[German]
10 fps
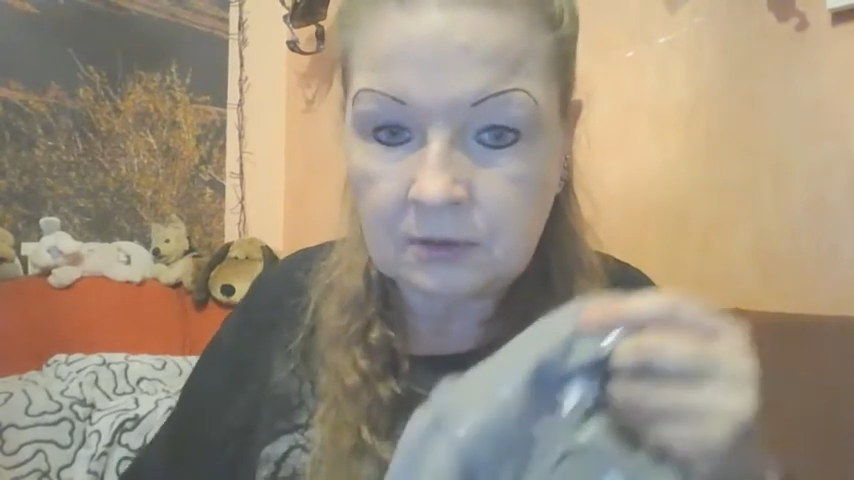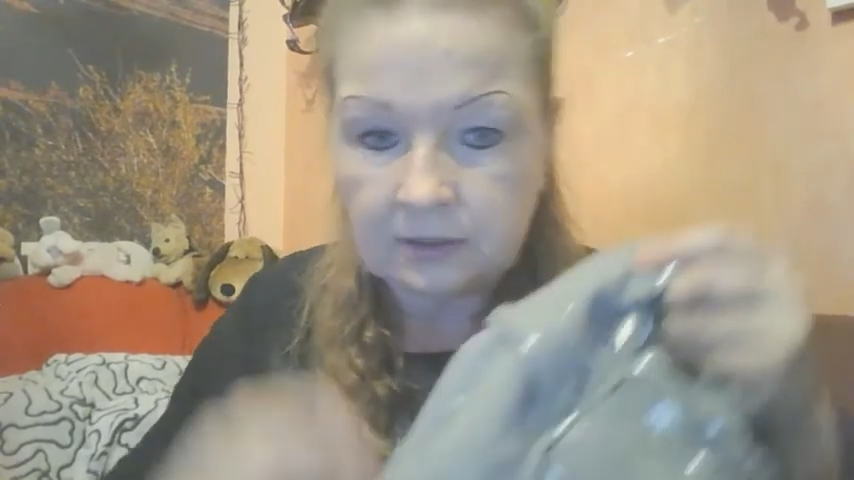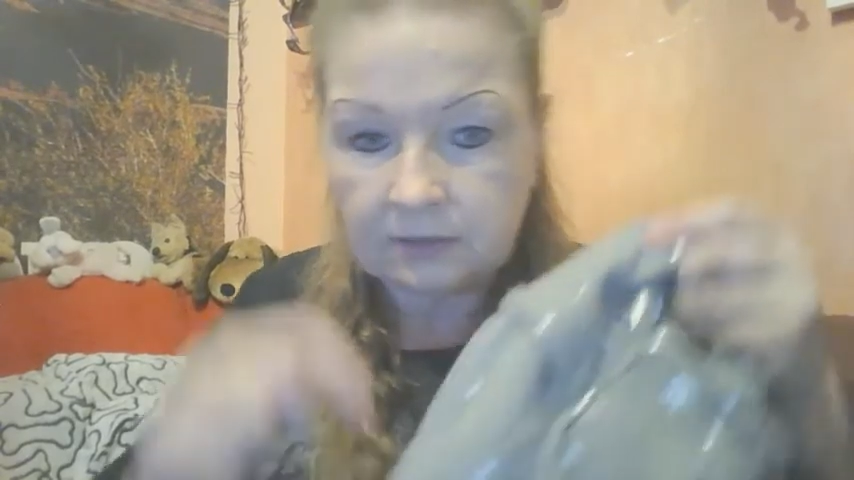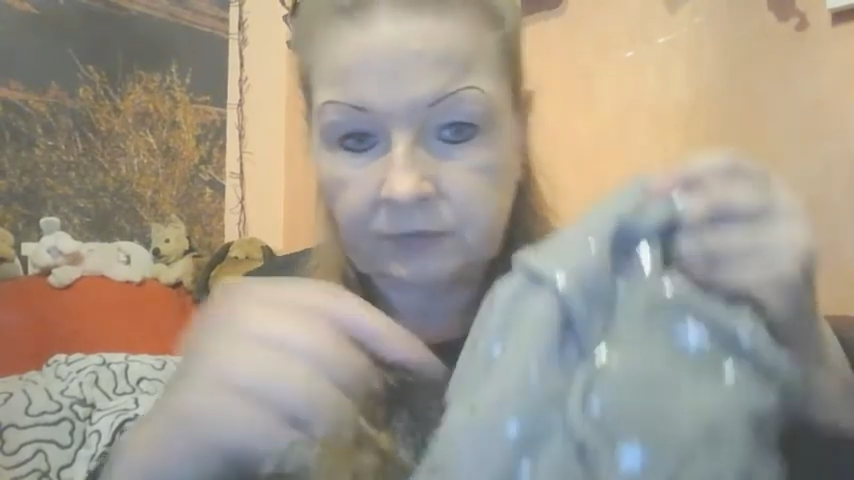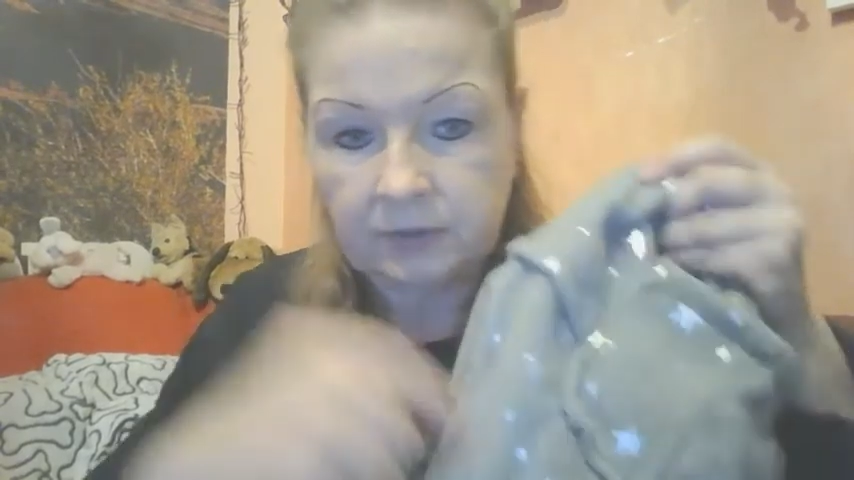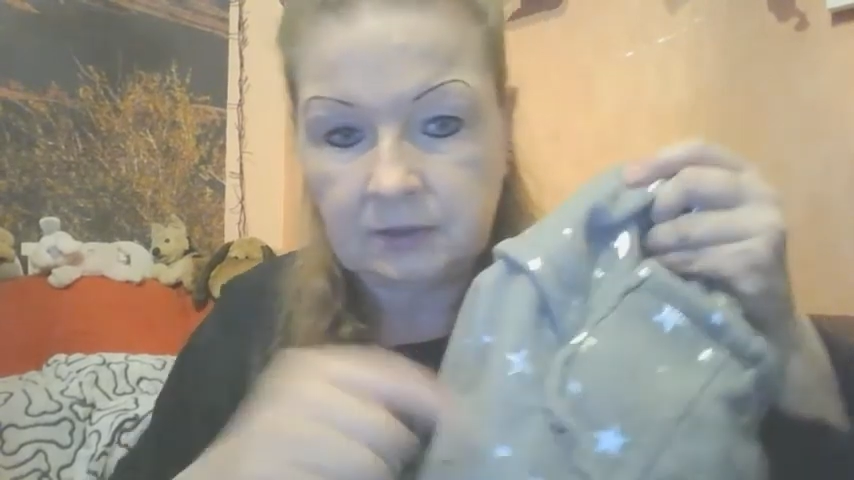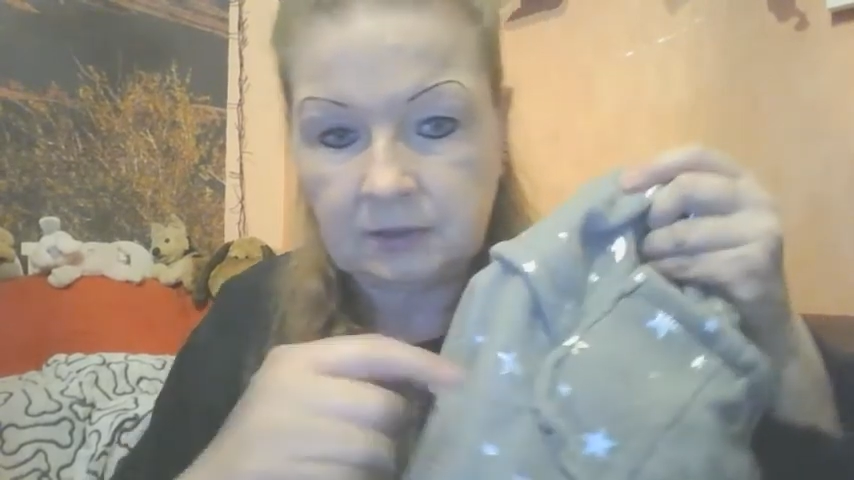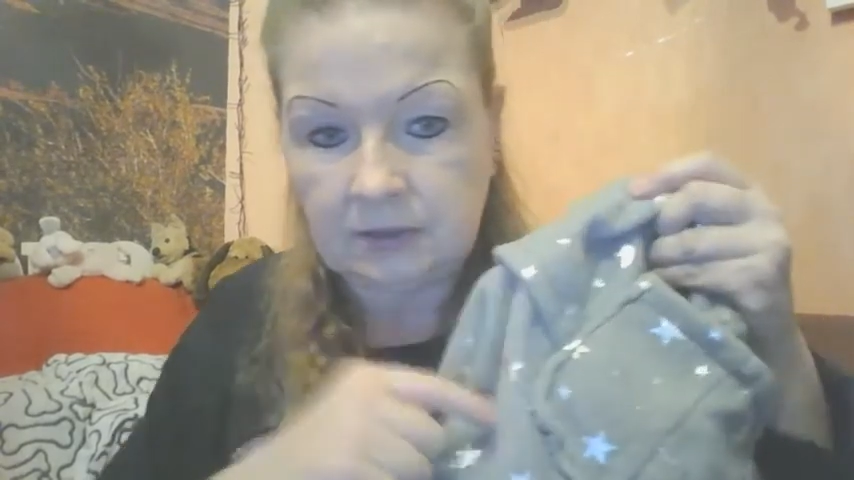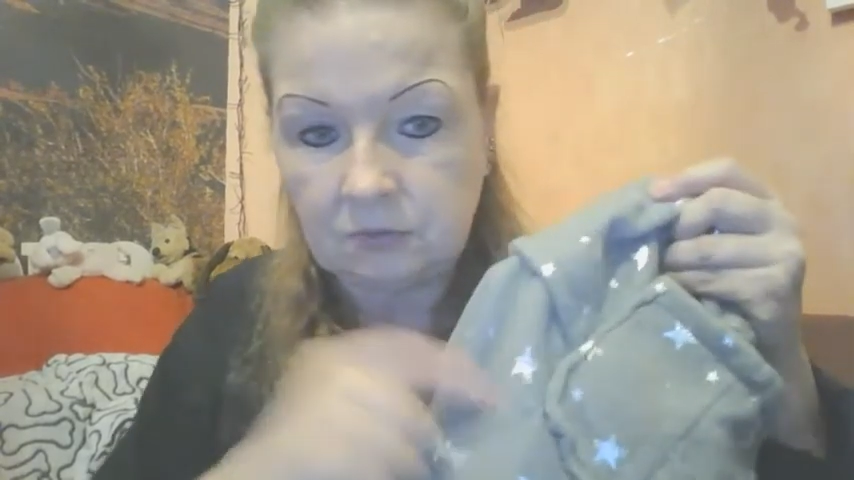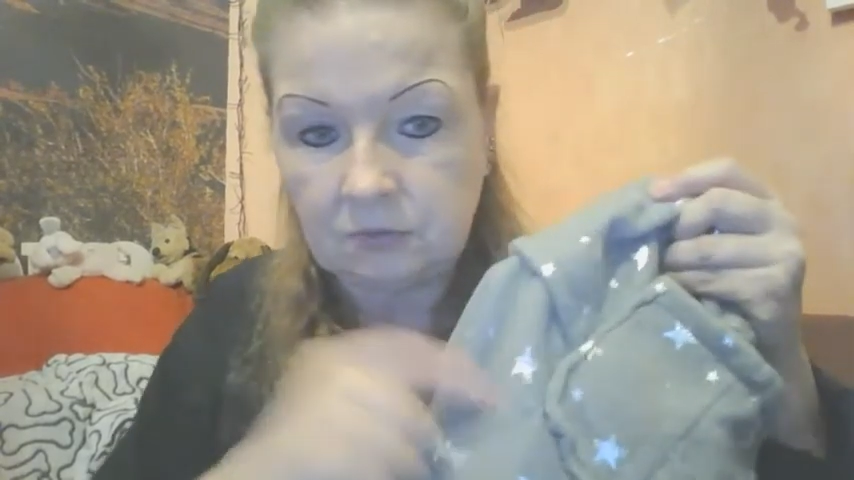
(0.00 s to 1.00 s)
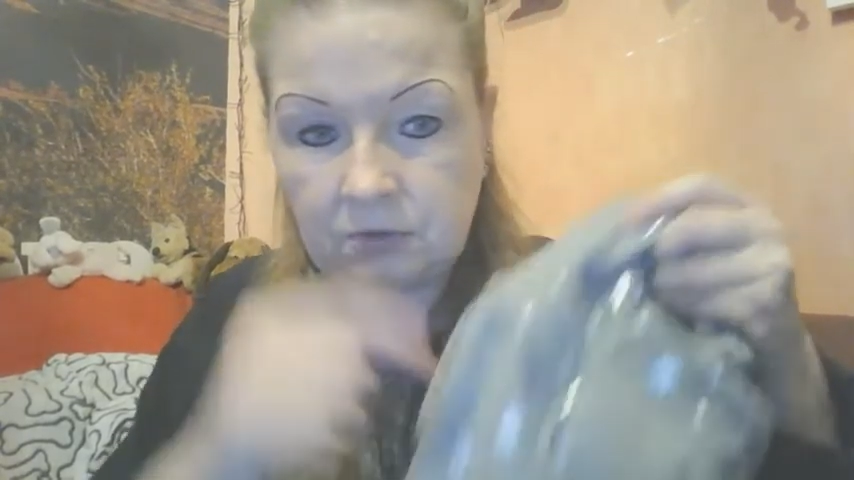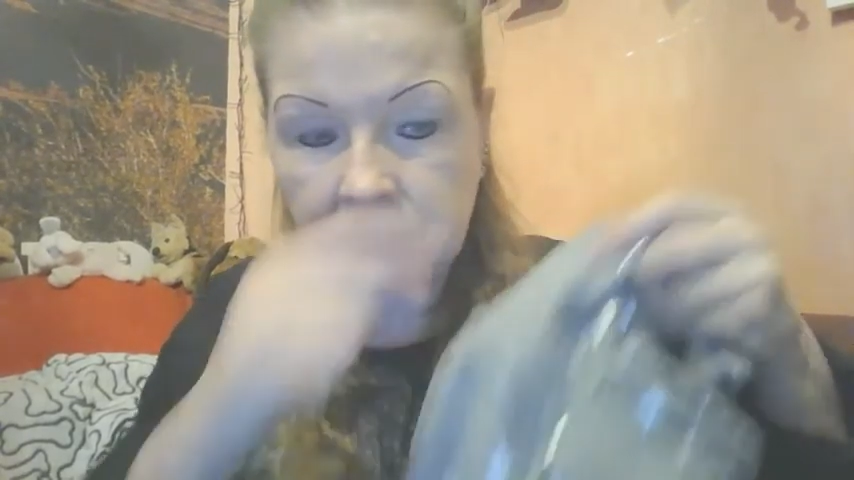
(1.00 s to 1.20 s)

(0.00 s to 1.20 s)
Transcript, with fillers: das wäre dann die untere